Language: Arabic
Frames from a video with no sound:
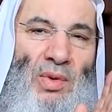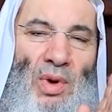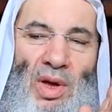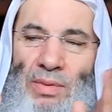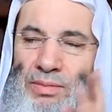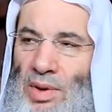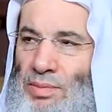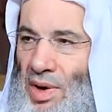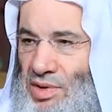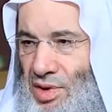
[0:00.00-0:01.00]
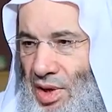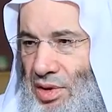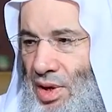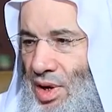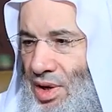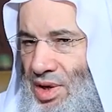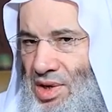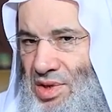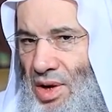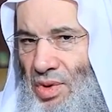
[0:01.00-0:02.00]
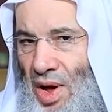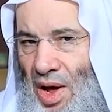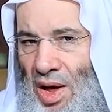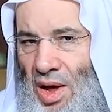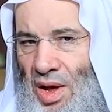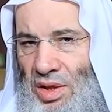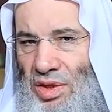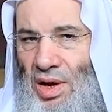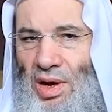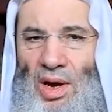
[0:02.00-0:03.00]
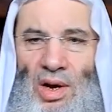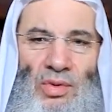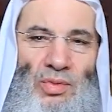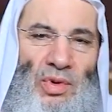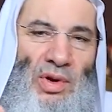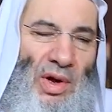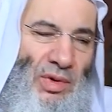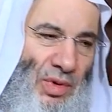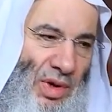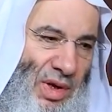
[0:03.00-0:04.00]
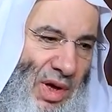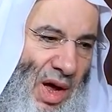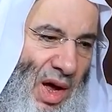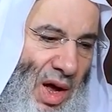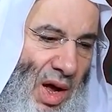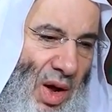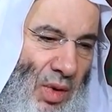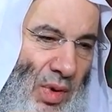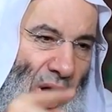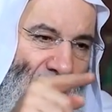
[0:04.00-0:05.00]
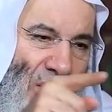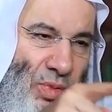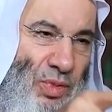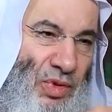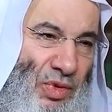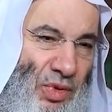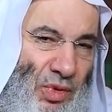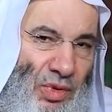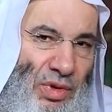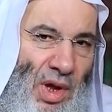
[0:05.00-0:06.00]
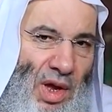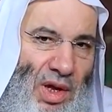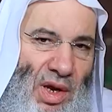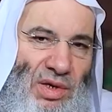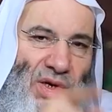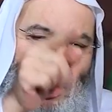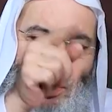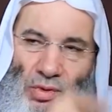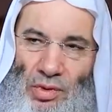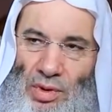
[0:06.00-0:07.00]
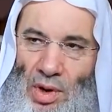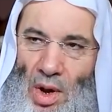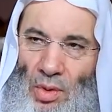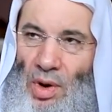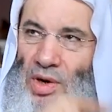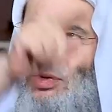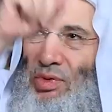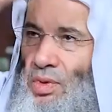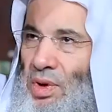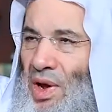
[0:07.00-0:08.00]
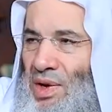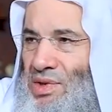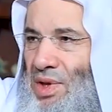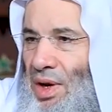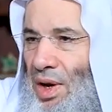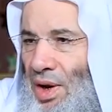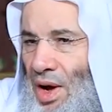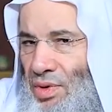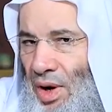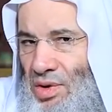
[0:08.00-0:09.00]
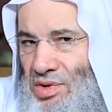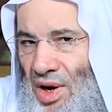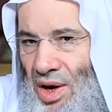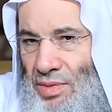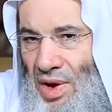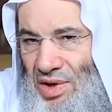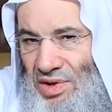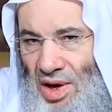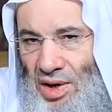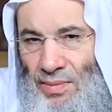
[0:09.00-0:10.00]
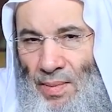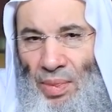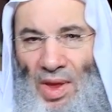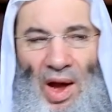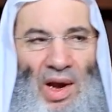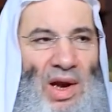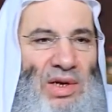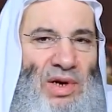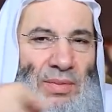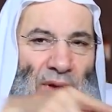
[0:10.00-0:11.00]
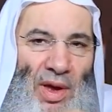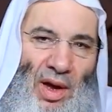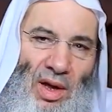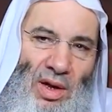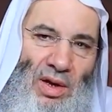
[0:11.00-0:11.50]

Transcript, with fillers: وكم من معصية قد نسوها ذكرهم الله إياها وها هم الشهود يشهدون ورسول الله صلى الله عليه وسلم يشهد على الجميع